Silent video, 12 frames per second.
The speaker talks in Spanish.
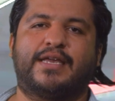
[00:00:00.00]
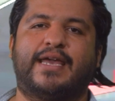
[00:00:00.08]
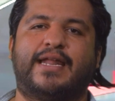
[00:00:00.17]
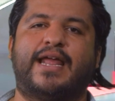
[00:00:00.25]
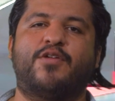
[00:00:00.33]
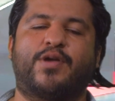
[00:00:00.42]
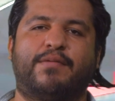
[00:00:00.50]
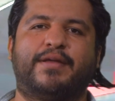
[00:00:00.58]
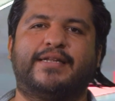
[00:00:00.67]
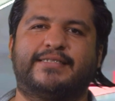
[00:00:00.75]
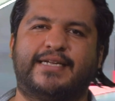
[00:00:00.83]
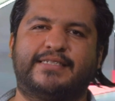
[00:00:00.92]
que el año que
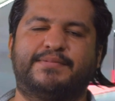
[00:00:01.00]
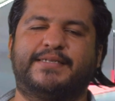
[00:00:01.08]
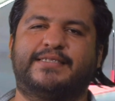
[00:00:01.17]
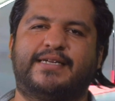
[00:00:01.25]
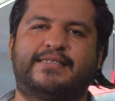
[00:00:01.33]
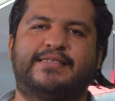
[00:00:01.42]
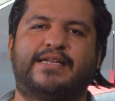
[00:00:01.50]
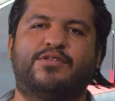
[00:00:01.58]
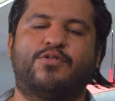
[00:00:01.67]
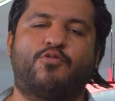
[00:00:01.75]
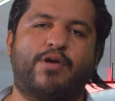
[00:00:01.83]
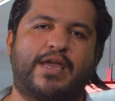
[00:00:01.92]
viene Sainz va a estar
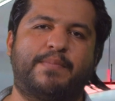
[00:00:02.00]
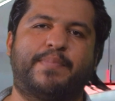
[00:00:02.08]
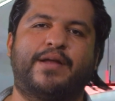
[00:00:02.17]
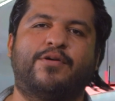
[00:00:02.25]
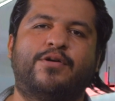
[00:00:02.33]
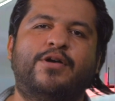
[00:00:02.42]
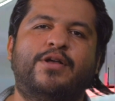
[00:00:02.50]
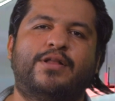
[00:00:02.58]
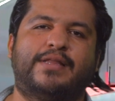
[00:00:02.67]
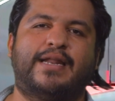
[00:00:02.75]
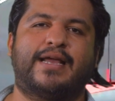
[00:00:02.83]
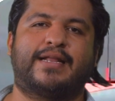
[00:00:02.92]
siendo coequipero
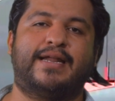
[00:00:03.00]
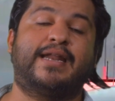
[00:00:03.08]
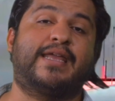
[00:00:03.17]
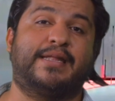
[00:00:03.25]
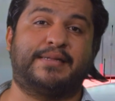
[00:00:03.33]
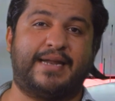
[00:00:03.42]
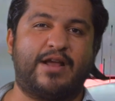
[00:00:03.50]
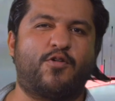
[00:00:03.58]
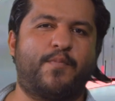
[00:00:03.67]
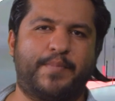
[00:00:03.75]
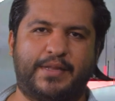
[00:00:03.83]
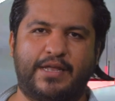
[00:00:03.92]
de Leclerc y estarán
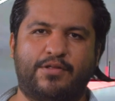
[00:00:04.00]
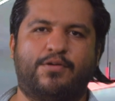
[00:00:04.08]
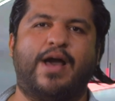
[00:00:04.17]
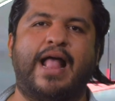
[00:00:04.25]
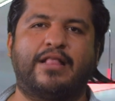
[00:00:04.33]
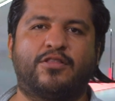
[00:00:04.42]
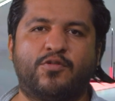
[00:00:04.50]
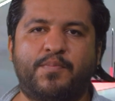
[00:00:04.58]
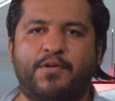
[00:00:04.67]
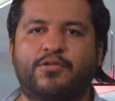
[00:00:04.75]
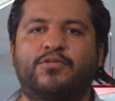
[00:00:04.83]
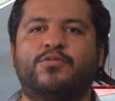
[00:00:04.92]
compitiendo al tú
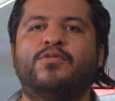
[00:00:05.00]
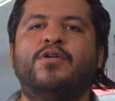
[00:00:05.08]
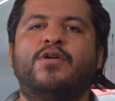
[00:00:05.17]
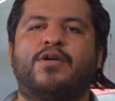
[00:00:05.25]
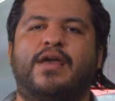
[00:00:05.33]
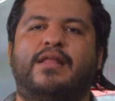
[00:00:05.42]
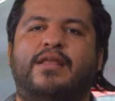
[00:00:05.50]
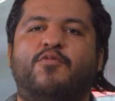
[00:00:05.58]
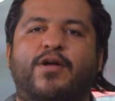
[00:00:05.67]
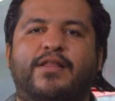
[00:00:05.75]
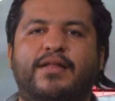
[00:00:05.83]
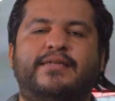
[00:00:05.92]
por tú en
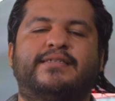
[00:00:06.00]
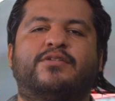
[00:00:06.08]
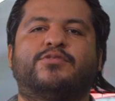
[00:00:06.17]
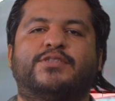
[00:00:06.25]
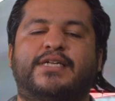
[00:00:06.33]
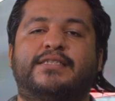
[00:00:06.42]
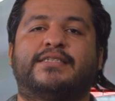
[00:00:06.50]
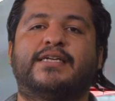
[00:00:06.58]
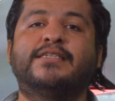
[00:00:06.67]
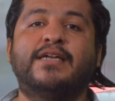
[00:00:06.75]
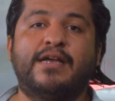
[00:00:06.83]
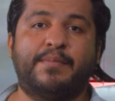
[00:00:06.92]
igualdad de
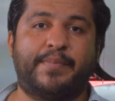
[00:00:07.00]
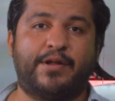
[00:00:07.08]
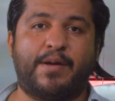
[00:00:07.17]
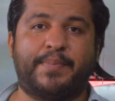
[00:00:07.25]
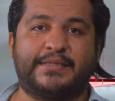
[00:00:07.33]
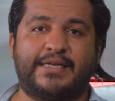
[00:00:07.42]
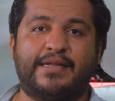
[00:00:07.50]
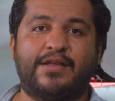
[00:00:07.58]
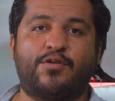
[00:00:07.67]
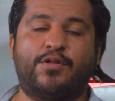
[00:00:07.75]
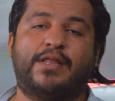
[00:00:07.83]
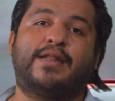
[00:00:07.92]
circunstancias. Pero a pesar
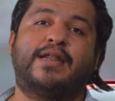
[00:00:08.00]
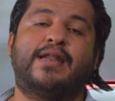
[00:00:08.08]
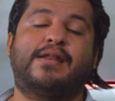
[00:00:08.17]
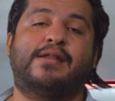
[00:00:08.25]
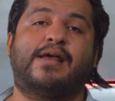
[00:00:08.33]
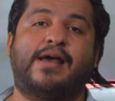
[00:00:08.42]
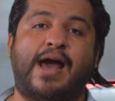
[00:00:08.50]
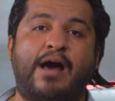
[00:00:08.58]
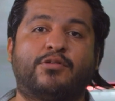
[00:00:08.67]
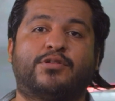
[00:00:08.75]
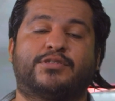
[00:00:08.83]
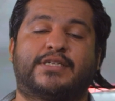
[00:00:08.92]
de que hoy tenían
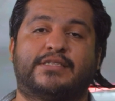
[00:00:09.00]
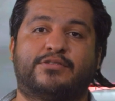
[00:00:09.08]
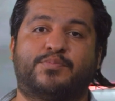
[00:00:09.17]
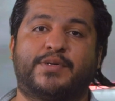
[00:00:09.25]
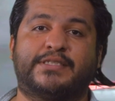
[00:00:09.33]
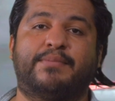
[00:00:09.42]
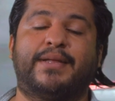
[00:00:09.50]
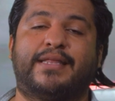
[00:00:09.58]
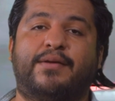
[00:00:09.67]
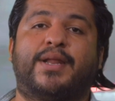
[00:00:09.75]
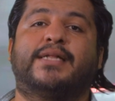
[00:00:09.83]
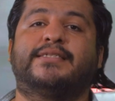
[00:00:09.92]
autos que
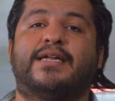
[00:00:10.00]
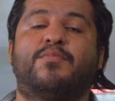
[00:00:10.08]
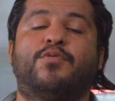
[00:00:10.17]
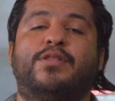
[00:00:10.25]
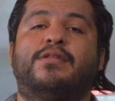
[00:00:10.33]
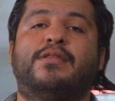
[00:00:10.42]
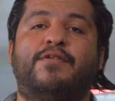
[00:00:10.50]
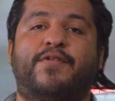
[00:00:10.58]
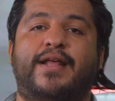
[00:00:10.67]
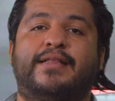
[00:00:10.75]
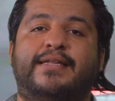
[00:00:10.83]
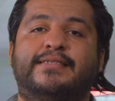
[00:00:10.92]
supuestamente deberían ser muy
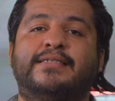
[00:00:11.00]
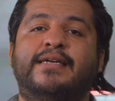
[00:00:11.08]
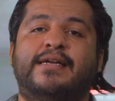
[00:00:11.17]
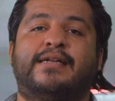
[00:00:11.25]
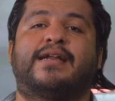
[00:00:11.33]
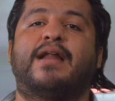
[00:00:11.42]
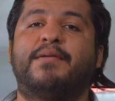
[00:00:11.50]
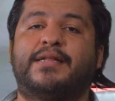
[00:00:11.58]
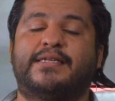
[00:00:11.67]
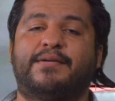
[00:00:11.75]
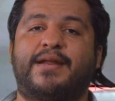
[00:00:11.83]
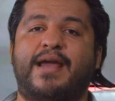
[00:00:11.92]
diferentes,
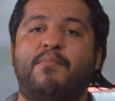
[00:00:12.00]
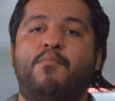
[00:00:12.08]
realmente se vería